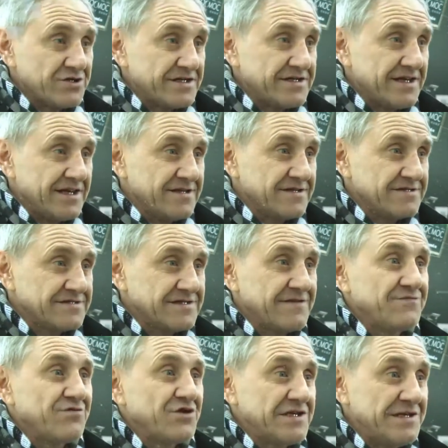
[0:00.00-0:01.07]
сказать
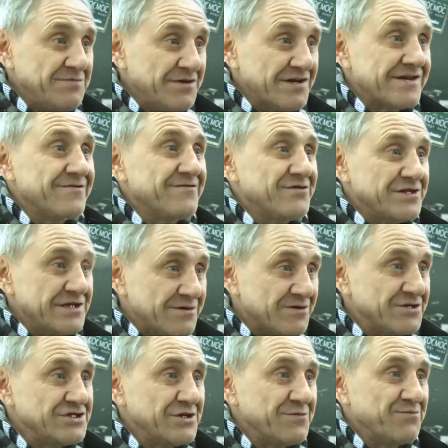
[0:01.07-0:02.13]
за Владимира
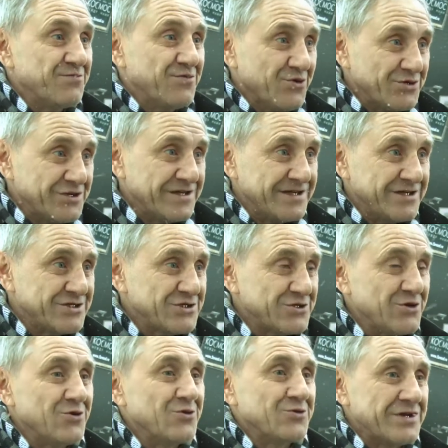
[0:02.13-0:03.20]
Владимировича Путина,
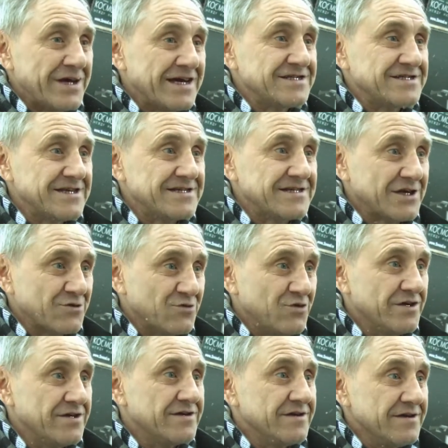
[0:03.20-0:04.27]
что у нас есть
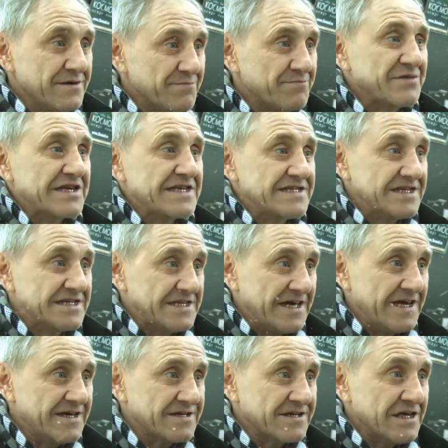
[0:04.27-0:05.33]
такой
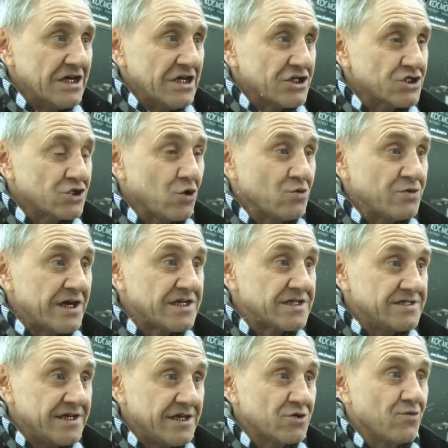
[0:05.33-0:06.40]
президент, что у
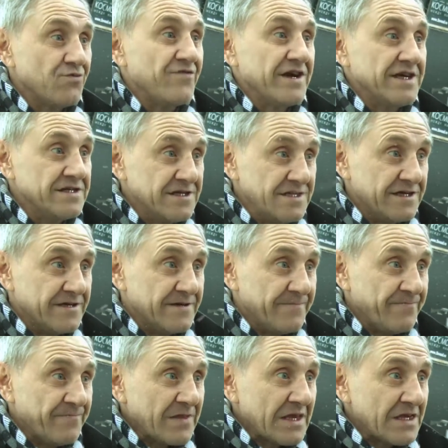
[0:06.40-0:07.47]
нас нету войны,
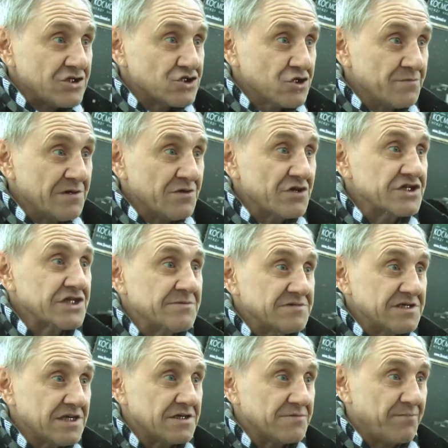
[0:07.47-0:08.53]
что мы
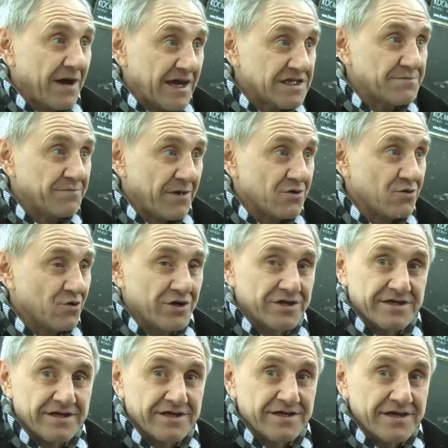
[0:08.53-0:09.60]
ложимся спать
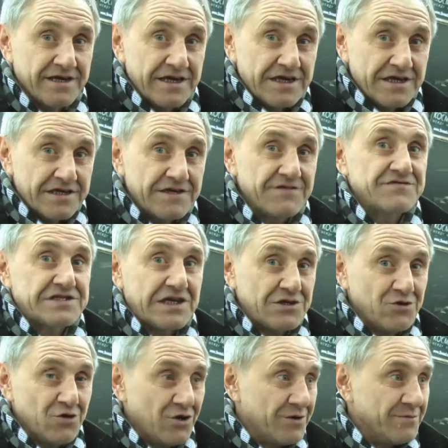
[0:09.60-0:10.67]
спокойно и
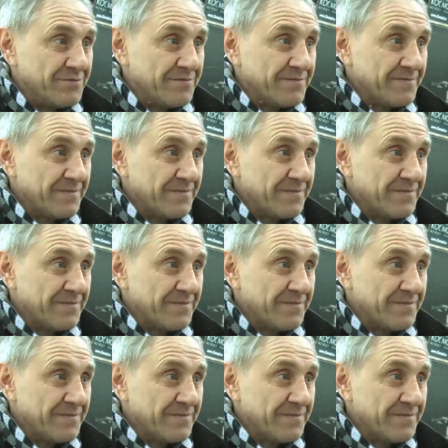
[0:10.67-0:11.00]
встаем